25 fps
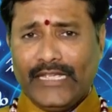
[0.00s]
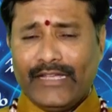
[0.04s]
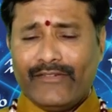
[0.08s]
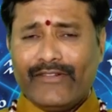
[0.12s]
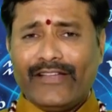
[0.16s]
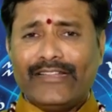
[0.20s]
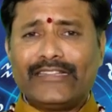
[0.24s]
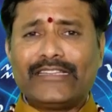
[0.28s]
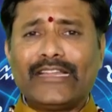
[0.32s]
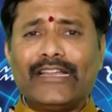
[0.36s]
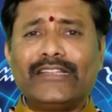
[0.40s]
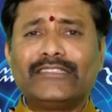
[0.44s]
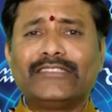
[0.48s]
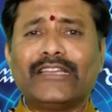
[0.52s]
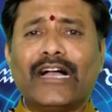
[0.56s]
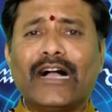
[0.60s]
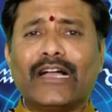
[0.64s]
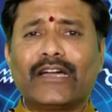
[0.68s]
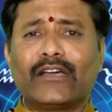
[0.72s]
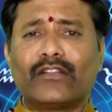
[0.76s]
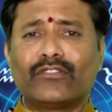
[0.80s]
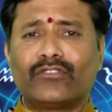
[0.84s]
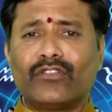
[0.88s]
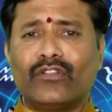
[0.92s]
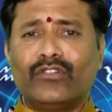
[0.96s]
ఏవైతే
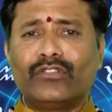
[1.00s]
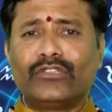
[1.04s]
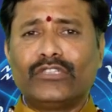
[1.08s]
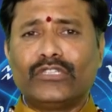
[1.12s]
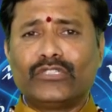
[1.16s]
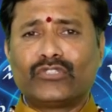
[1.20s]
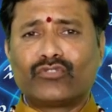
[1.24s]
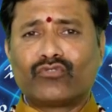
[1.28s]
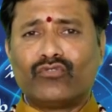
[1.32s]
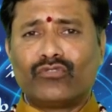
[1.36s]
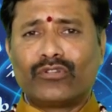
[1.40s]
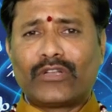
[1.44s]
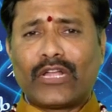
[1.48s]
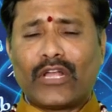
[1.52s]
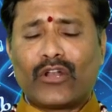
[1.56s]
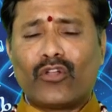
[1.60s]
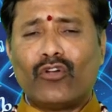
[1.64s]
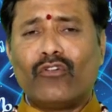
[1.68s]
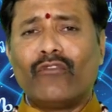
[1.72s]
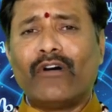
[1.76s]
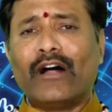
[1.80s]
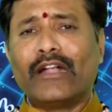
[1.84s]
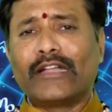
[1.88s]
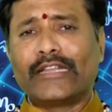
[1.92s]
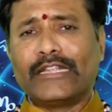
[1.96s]
జాగ్రత్తలు
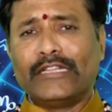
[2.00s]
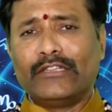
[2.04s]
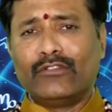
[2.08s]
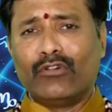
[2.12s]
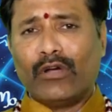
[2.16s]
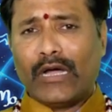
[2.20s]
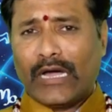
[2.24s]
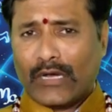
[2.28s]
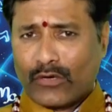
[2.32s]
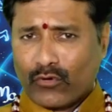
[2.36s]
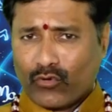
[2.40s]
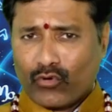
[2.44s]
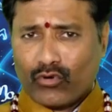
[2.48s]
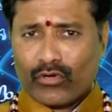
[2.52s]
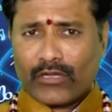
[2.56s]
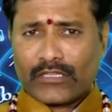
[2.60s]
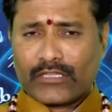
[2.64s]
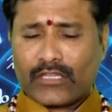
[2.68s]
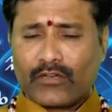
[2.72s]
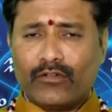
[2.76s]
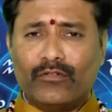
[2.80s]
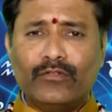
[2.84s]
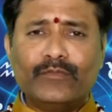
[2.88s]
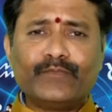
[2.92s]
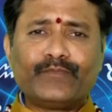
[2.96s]
తీసుకుంటారో వాటి
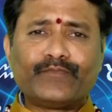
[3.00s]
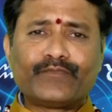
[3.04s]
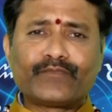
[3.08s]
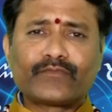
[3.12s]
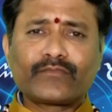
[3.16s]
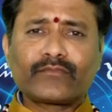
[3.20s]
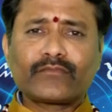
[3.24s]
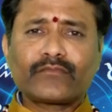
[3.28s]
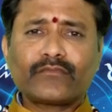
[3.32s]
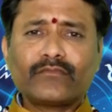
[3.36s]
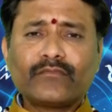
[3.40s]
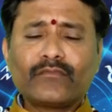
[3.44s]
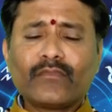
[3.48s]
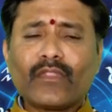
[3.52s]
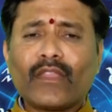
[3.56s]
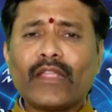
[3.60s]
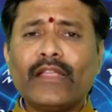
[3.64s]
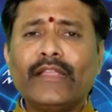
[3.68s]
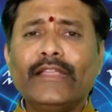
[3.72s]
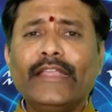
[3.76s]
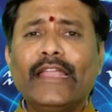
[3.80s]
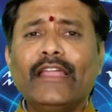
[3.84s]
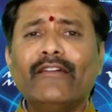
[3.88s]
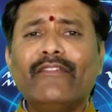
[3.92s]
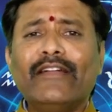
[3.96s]
అనుకూలతలు
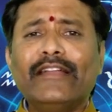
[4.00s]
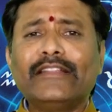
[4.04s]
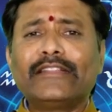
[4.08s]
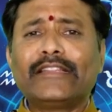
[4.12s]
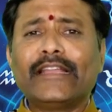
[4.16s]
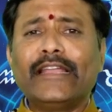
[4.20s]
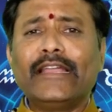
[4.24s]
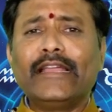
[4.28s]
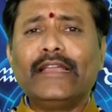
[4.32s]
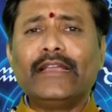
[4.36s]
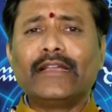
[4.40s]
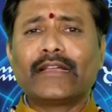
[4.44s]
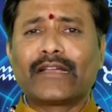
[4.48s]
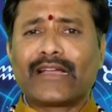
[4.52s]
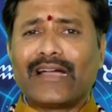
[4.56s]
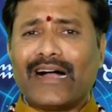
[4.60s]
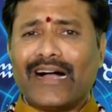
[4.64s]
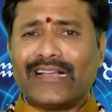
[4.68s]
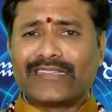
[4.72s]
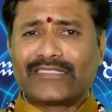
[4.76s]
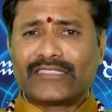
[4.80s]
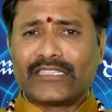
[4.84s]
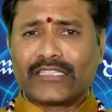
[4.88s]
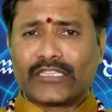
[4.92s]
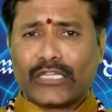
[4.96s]
ఏవైతే
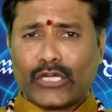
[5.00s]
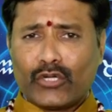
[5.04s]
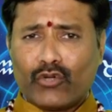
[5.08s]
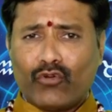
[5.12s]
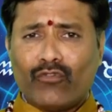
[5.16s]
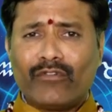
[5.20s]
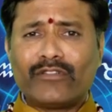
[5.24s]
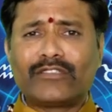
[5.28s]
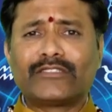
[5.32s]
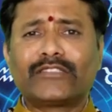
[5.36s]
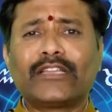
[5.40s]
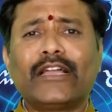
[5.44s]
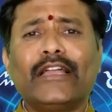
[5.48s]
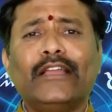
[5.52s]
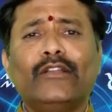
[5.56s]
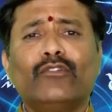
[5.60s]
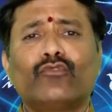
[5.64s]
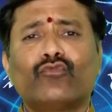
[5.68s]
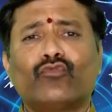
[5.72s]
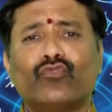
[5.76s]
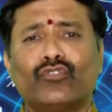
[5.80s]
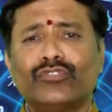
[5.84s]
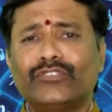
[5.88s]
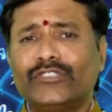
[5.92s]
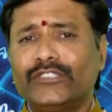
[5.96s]
కాస్త తక్కువ స్థాయిలో
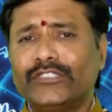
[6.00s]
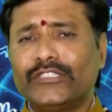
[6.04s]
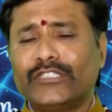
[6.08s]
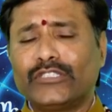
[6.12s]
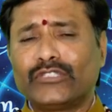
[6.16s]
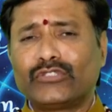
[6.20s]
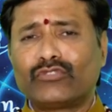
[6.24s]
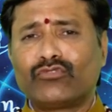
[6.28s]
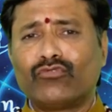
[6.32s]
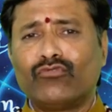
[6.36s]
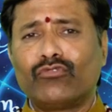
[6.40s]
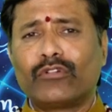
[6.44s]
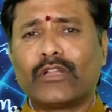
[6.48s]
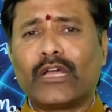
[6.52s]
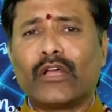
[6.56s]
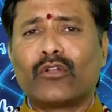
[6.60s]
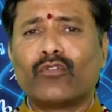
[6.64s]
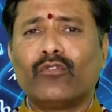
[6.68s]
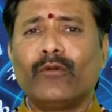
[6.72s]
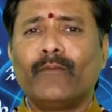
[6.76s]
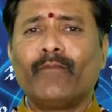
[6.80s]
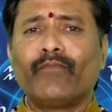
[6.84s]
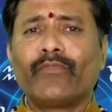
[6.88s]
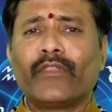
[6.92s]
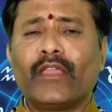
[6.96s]
కృషి చేస్తూ
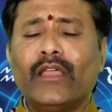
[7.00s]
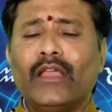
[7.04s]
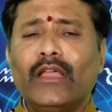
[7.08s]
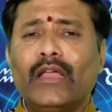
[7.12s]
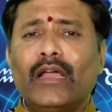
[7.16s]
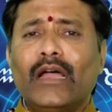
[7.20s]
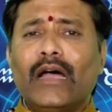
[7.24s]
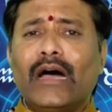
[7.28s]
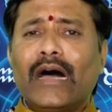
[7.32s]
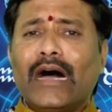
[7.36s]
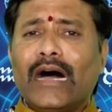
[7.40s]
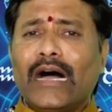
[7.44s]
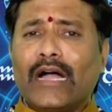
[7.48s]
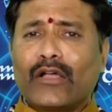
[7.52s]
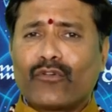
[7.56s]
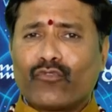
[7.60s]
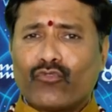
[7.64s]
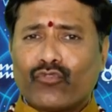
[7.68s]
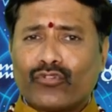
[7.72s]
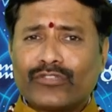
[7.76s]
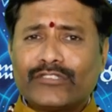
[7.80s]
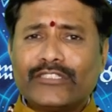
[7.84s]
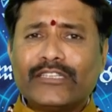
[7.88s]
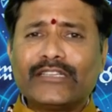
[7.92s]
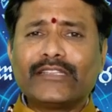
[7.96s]
ఉంటారో ఆ
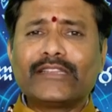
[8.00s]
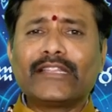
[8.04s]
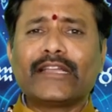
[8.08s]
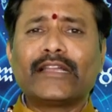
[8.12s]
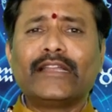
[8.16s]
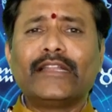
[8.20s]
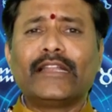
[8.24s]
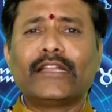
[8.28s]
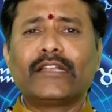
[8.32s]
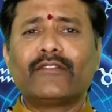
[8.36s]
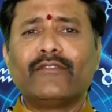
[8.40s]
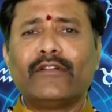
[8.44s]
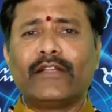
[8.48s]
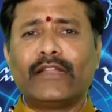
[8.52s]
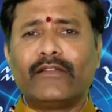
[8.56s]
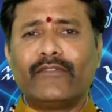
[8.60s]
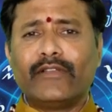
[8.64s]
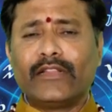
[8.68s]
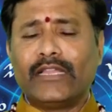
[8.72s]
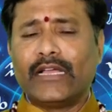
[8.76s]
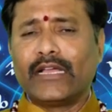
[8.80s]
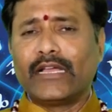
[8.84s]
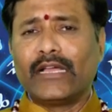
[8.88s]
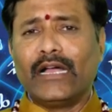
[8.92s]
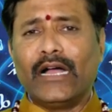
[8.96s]
కృషికి తగినటువంటి
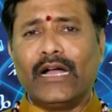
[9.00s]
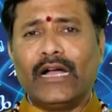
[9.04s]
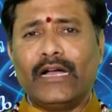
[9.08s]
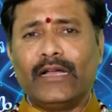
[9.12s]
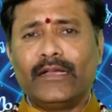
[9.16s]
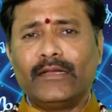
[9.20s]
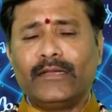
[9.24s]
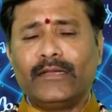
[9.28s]
విధంగా